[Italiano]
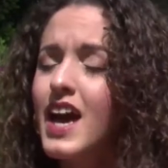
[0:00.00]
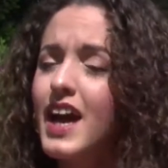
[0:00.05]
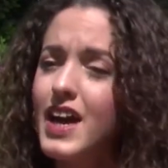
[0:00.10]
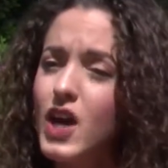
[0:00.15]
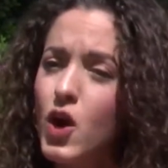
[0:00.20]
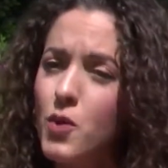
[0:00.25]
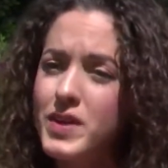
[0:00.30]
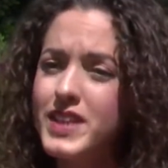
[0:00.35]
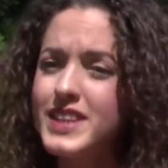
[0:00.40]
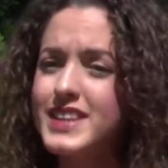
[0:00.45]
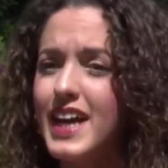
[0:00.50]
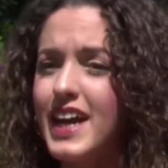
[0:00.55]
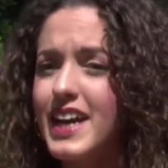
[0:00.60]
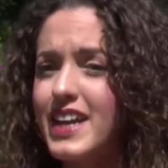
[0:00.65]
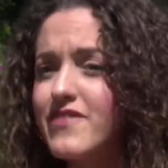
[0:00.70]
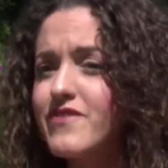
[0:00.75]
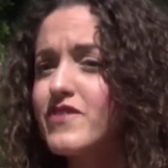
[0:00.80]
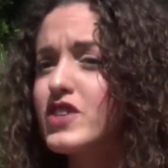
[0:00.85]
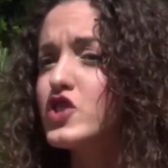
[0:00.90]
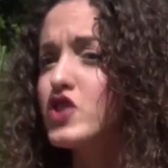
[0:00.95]
e
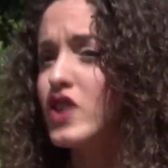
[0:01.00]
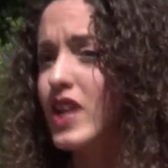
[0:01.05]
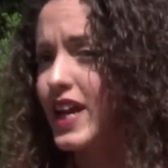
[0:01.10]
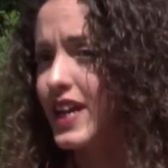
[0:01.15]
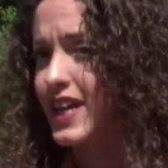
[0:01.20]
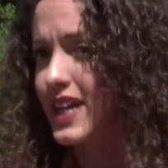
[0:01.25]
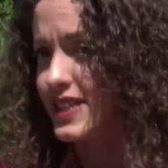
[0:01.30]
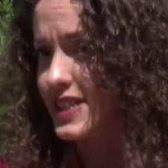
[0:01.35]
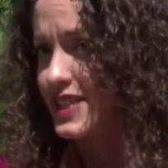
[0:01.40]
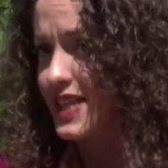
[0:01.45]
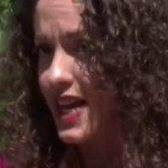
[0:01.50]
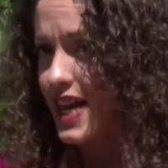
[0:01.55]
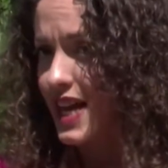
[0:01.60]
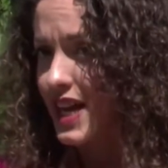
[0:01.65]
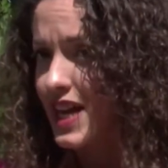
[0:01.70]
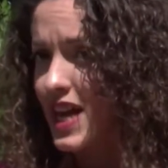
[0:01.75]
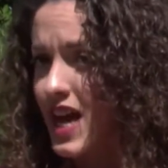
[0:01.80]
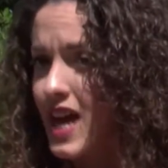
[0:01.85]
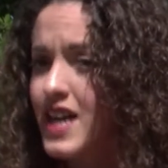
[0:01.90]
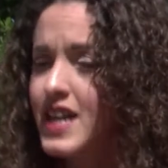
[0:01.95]
aumentare invece
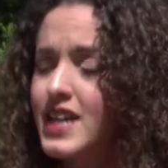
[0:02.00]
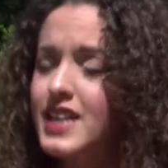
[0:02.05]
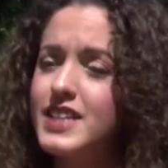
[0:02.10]
l'HDL.